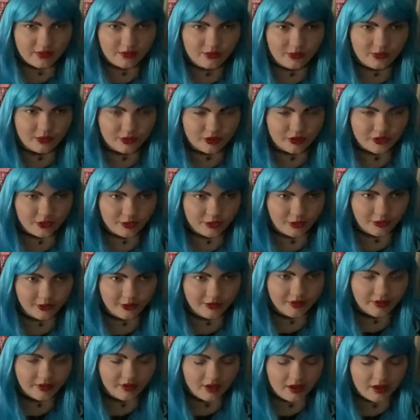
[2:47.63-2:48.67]
so
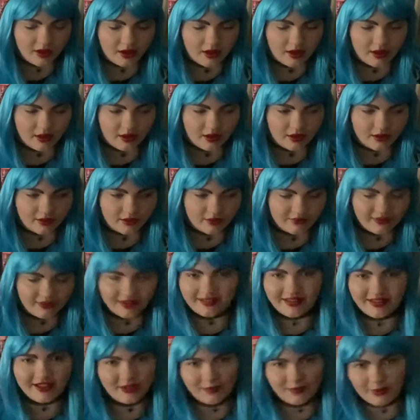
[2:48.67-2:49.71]
schön,
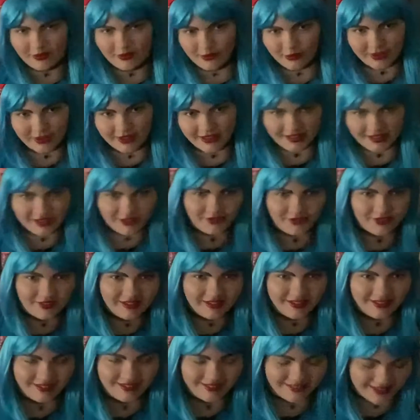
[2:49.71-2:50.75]
was ich persönlich nicht
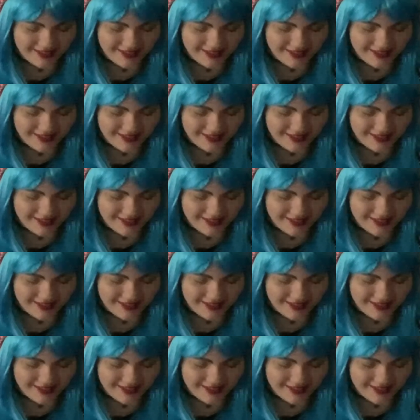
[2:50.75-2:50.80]
finde.